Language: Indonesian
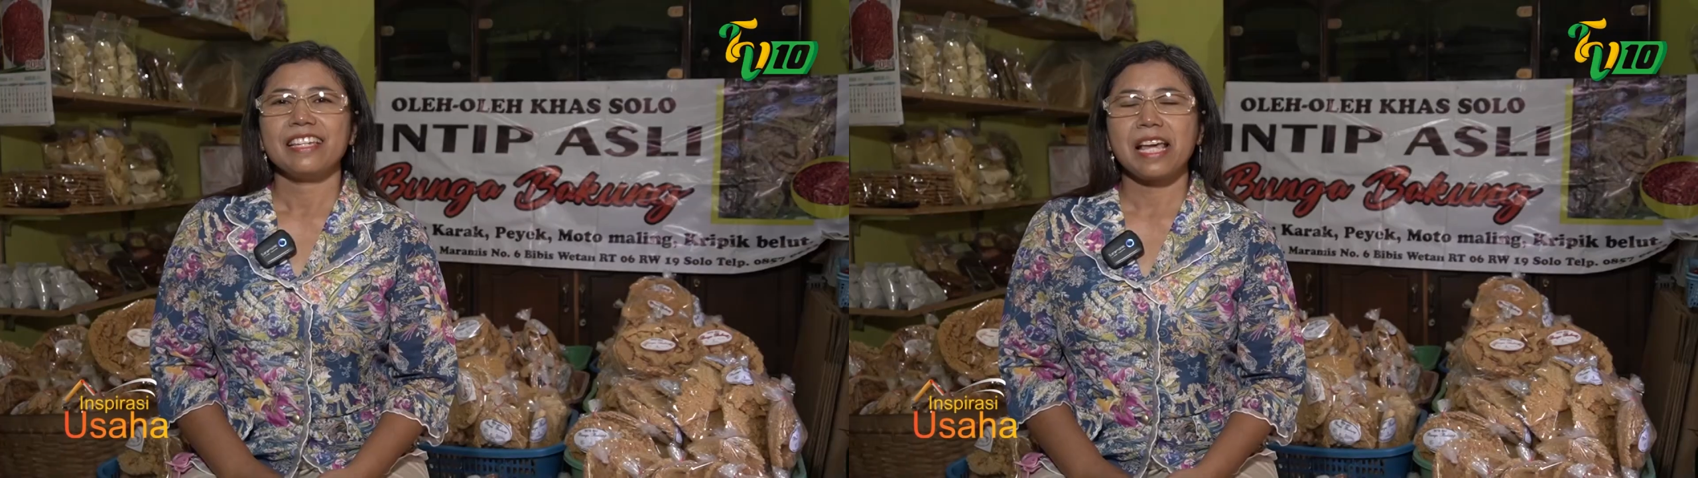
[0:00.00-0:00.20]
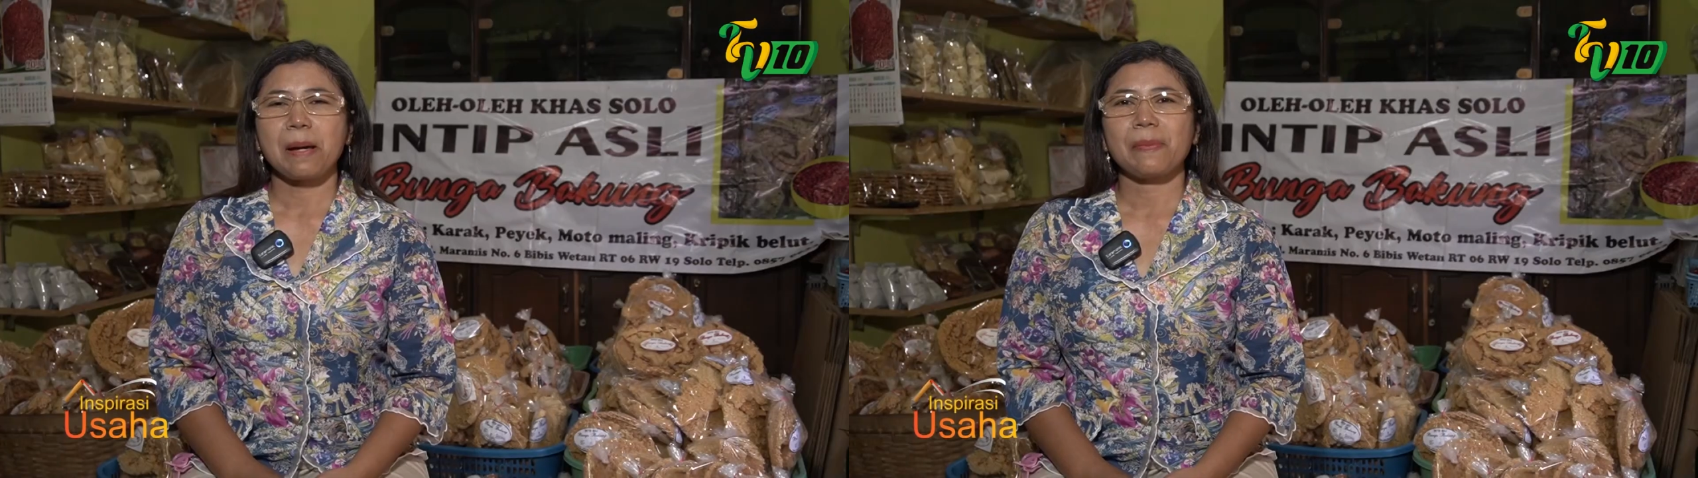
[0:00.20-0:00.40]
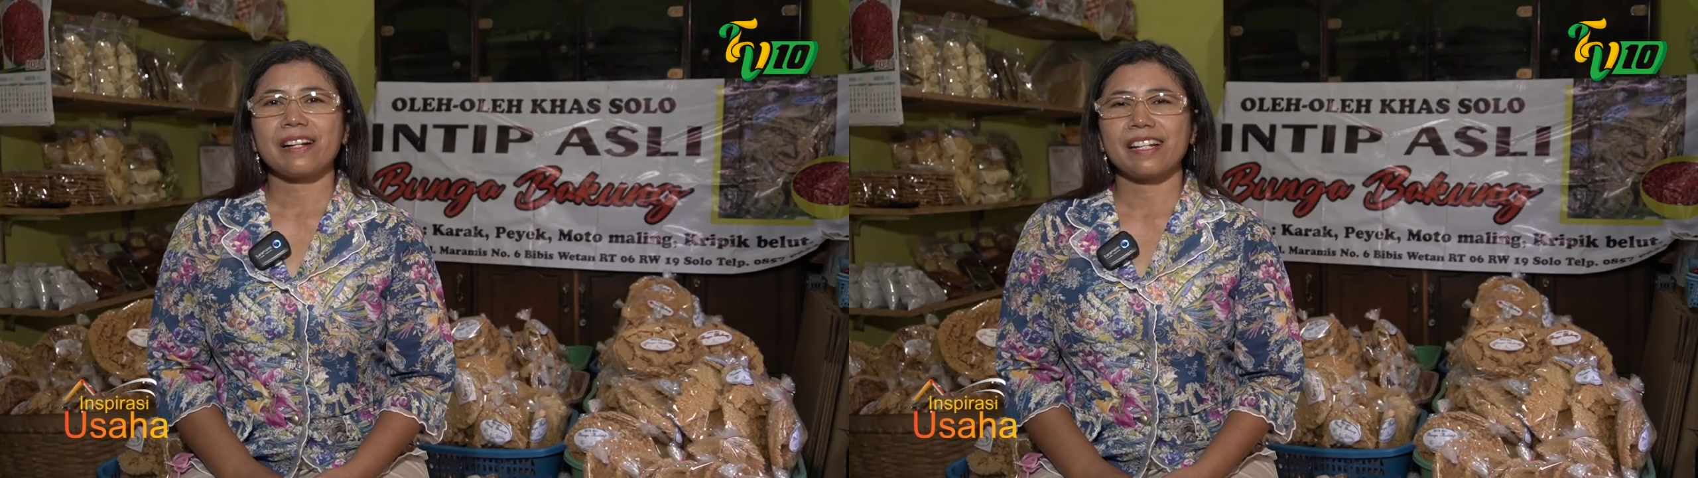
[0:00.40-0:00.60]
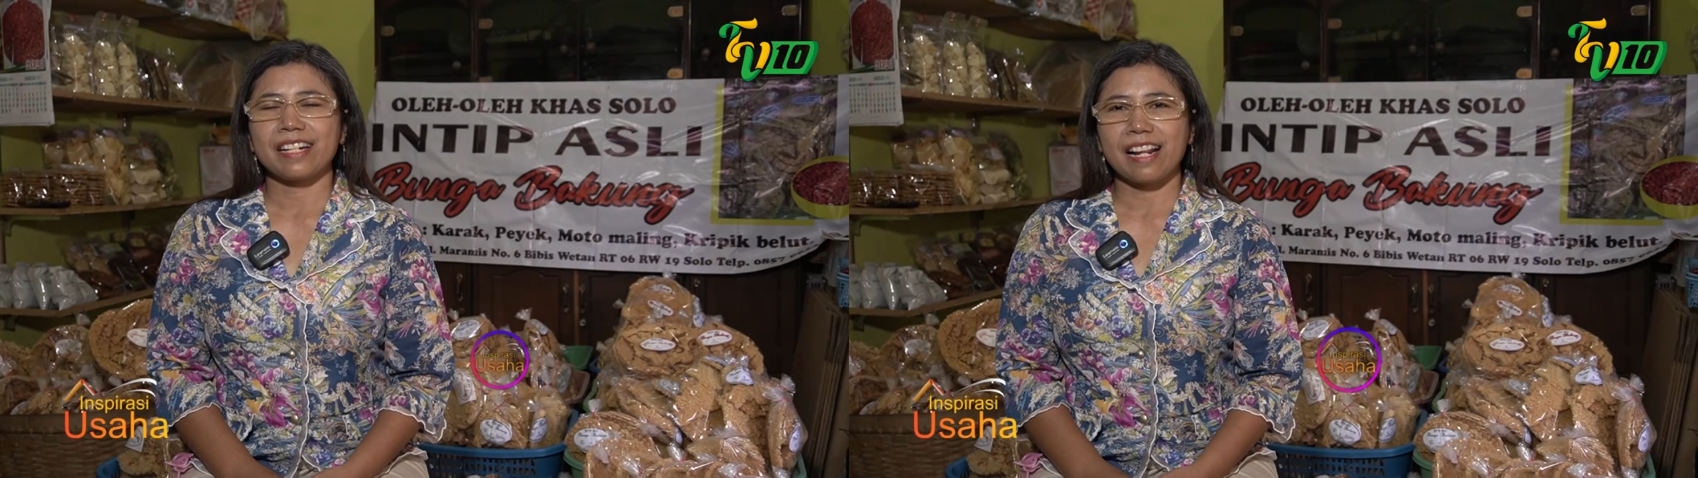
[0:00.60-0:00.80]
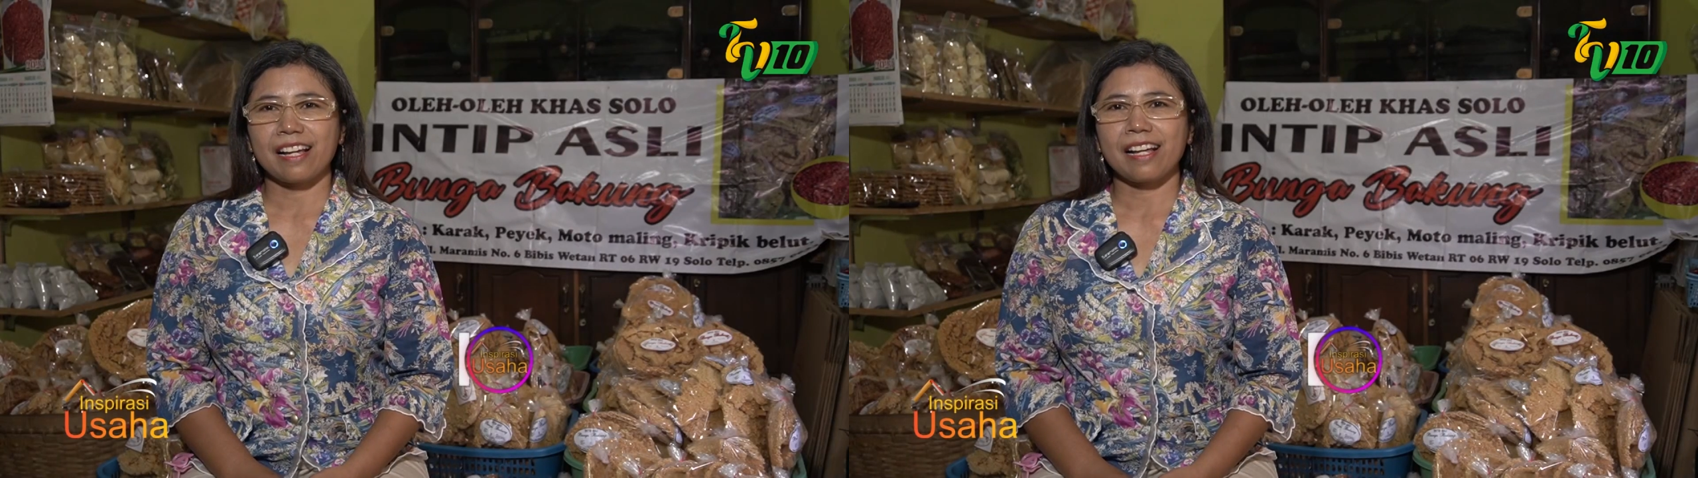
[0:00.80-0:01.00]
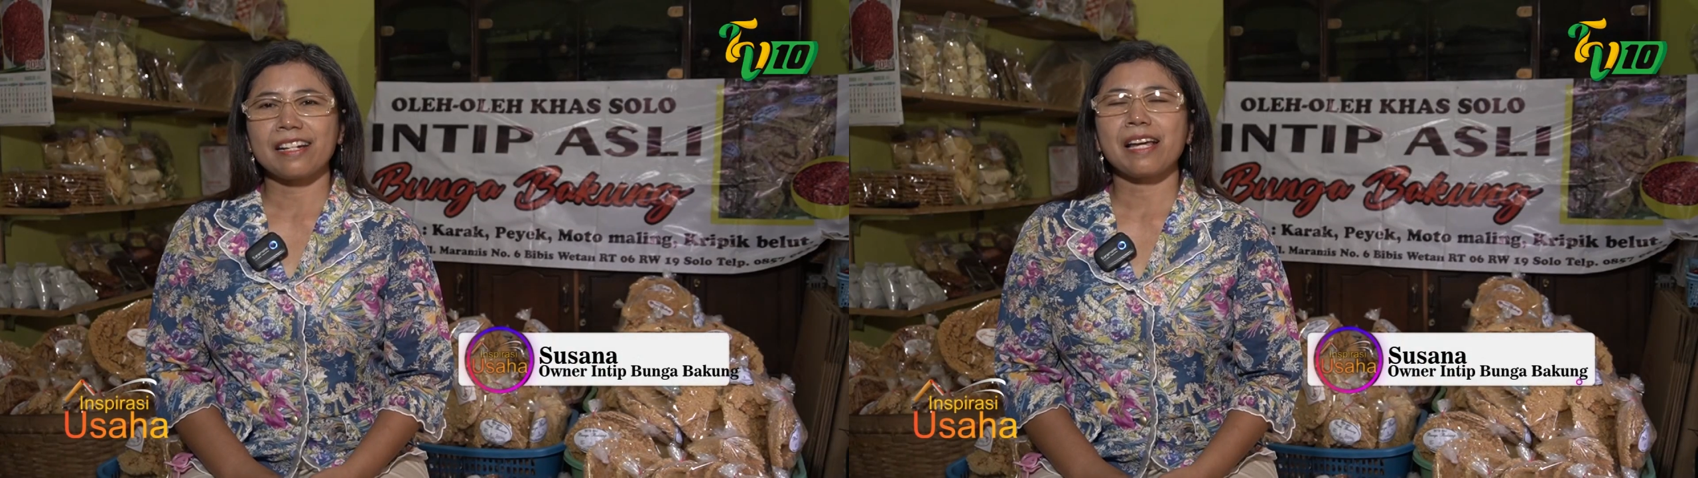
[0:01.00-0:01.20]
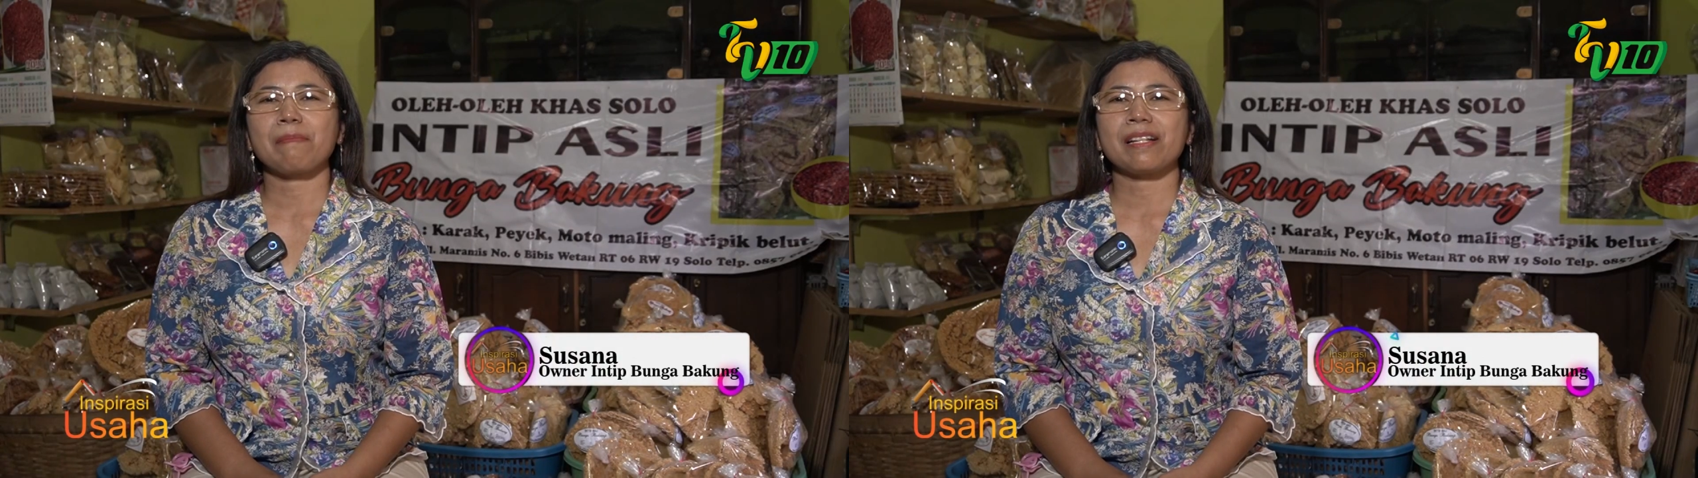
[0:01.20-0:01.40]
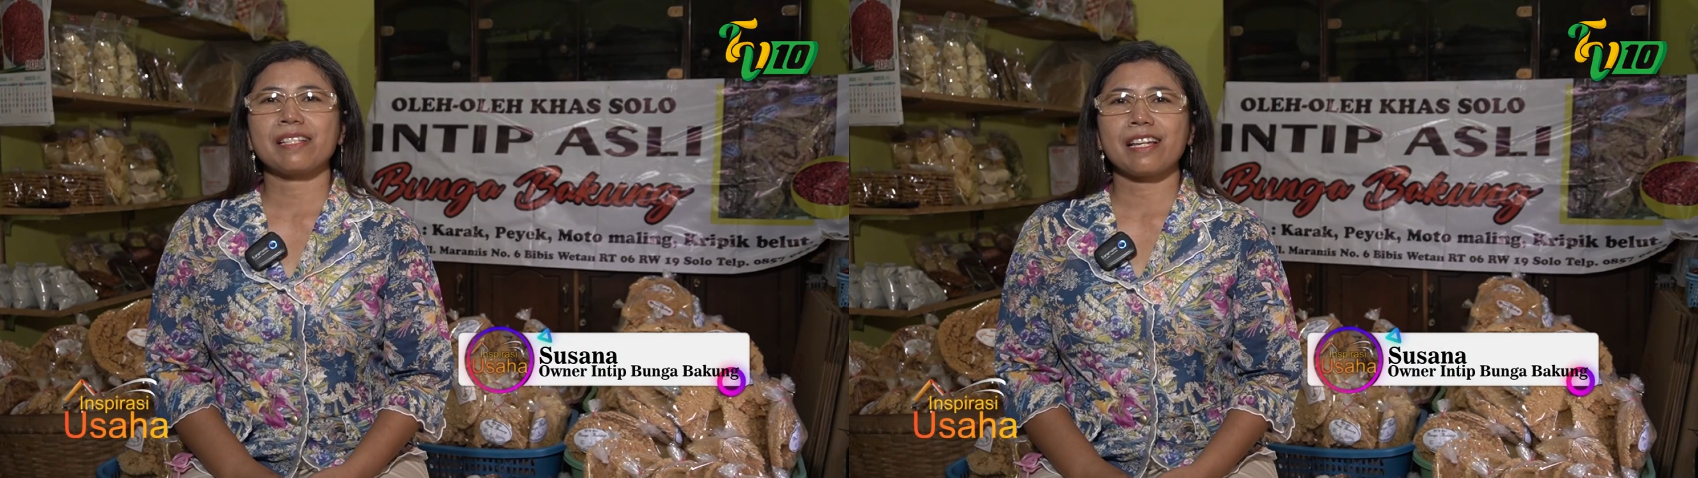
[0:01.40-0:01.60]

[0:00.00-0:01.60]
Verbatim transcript: Ya, perkenalkan nama